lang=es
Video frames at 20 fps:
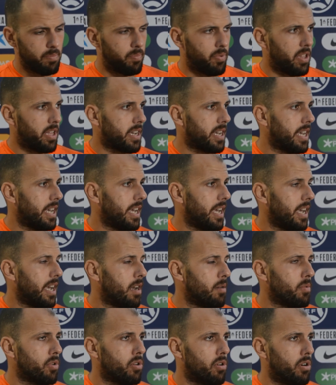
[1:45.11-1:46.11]
puede que a
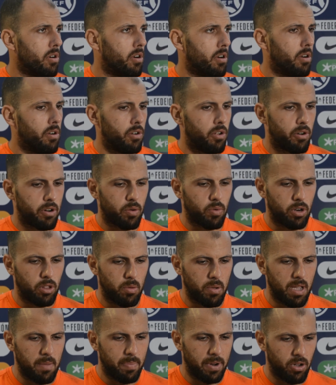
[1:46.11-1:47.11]
lo mejor no recuerdo
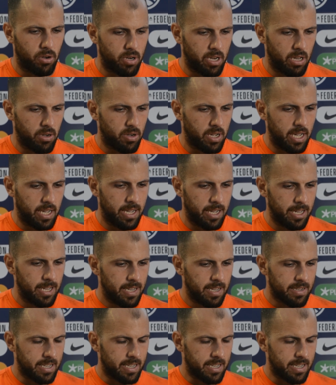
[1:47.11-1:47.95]
bien, pero creo que,